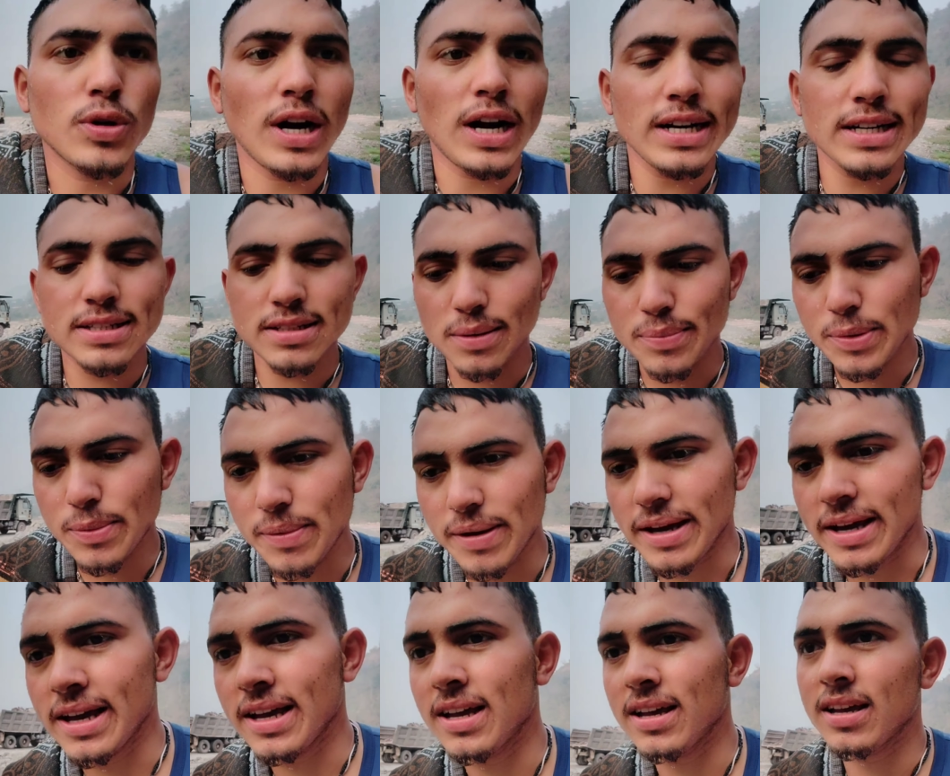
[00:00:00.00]
तो गाइस अभी
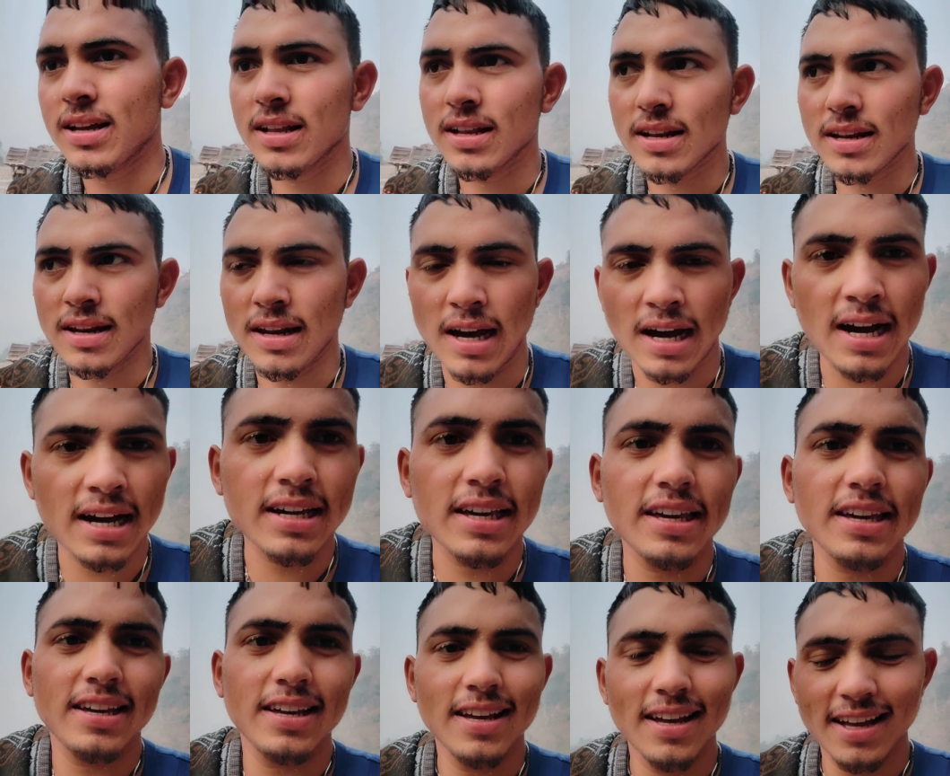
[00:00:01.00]
मैं नहा
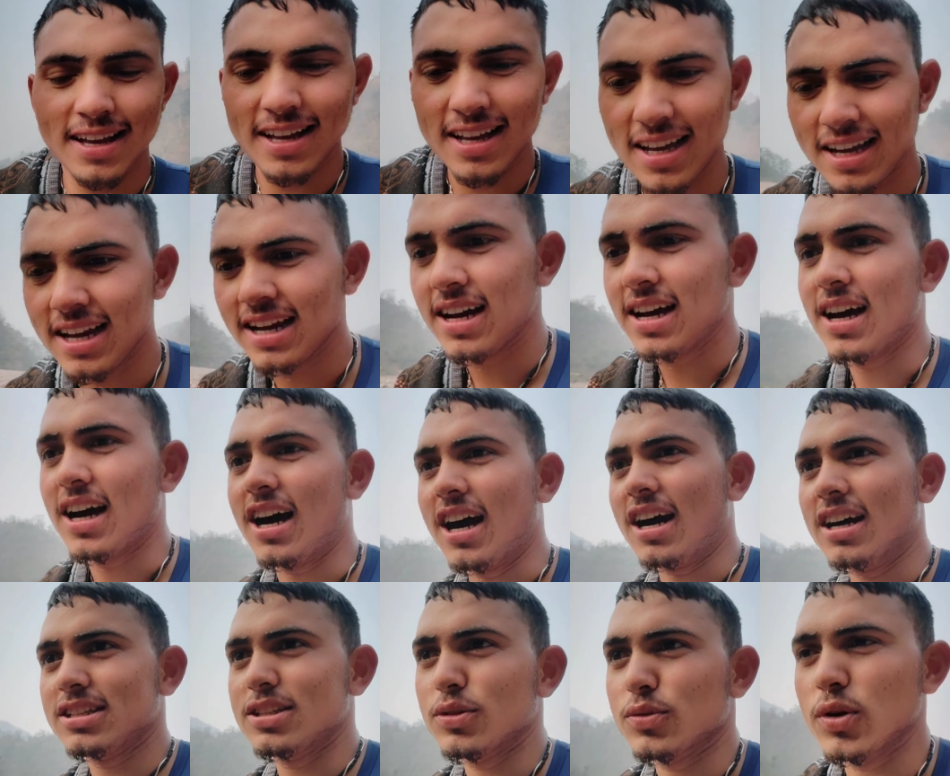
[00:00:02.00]
के
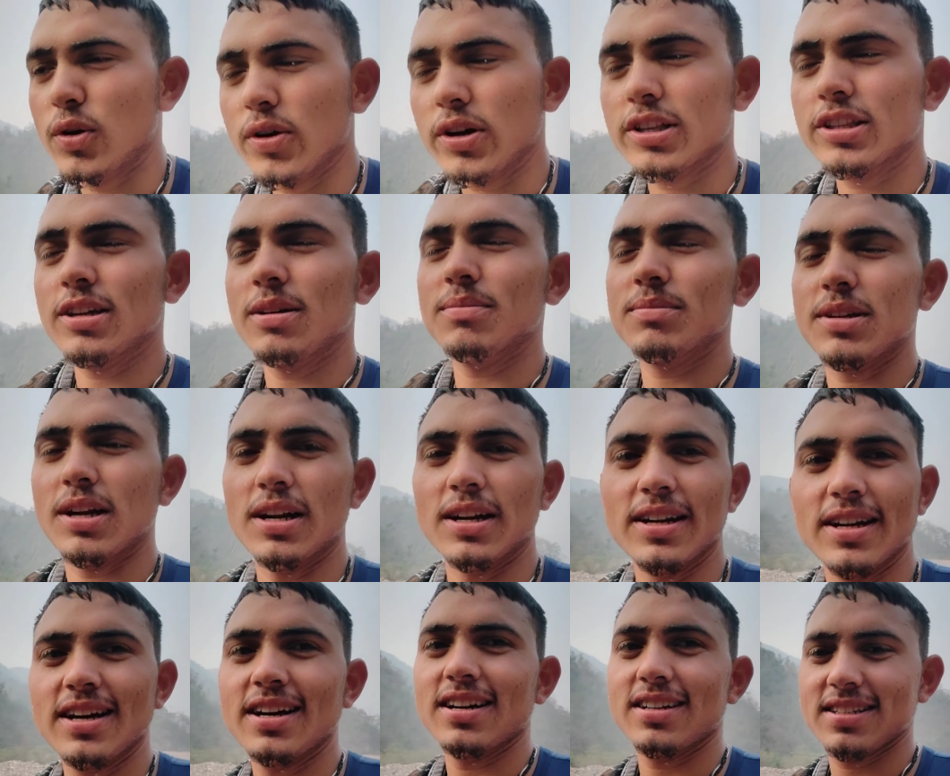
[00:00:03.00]
आ चुका हूँ एकदम
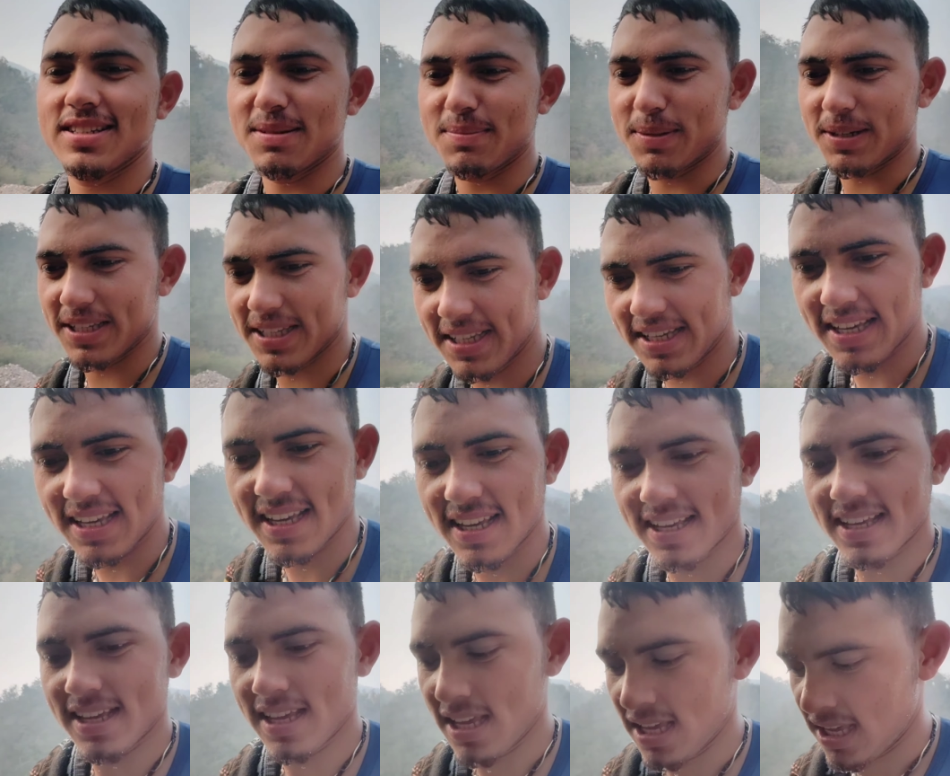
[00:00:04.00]
ठंडा से पड़ गई
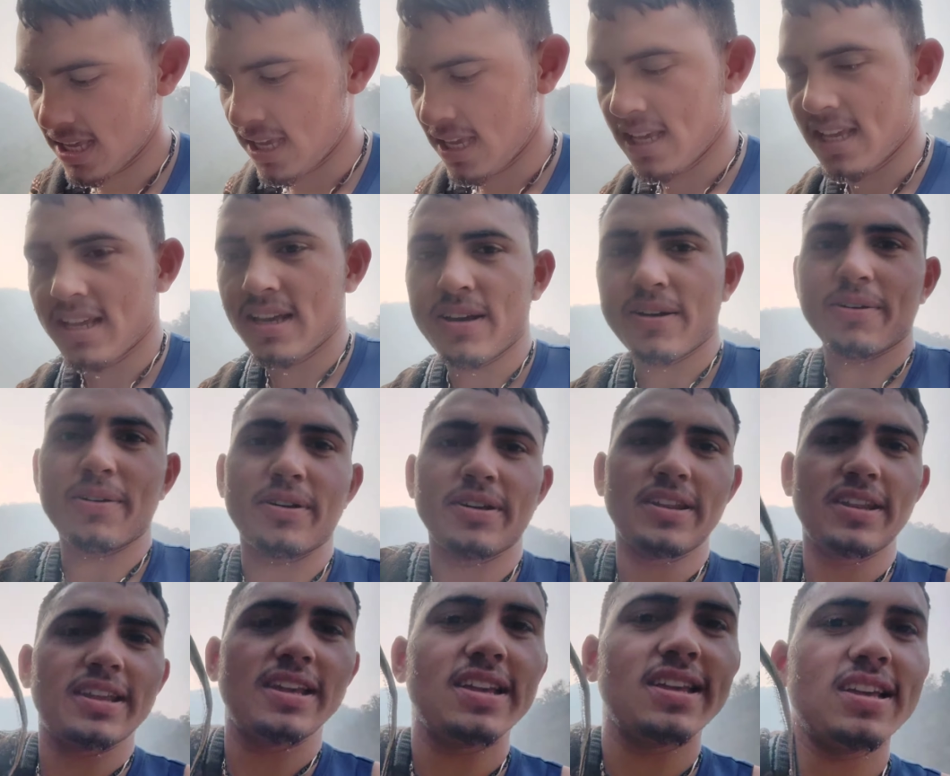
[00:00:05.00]

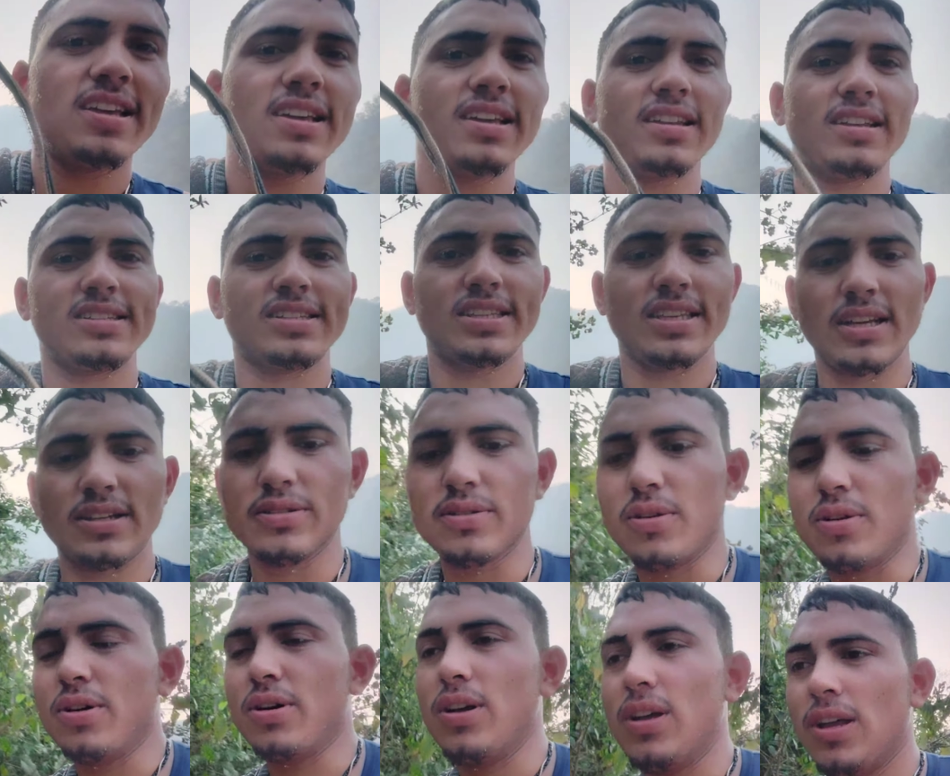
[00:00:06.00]
और ये रस्सियाँ
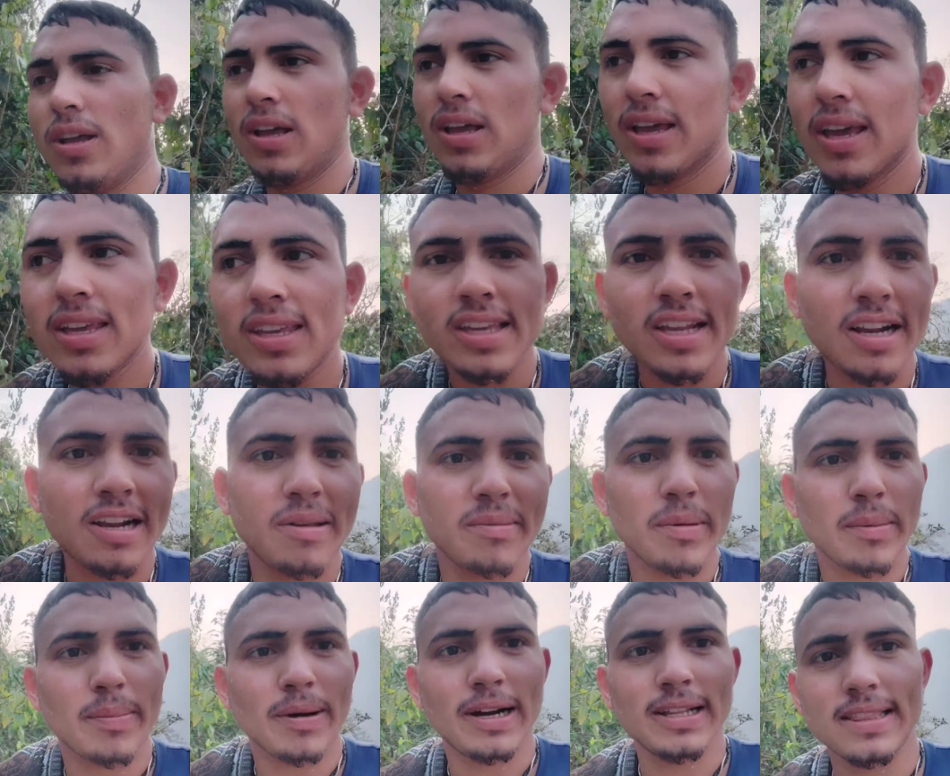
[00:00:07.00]
जो खेड़े
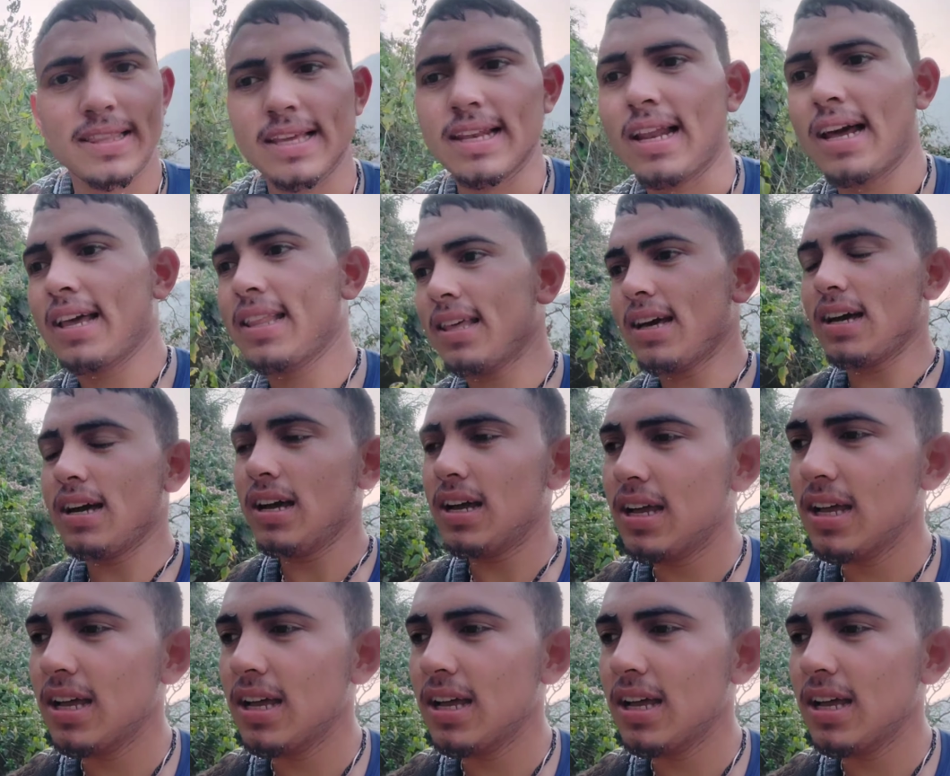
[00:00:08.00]
में बांध के लाया था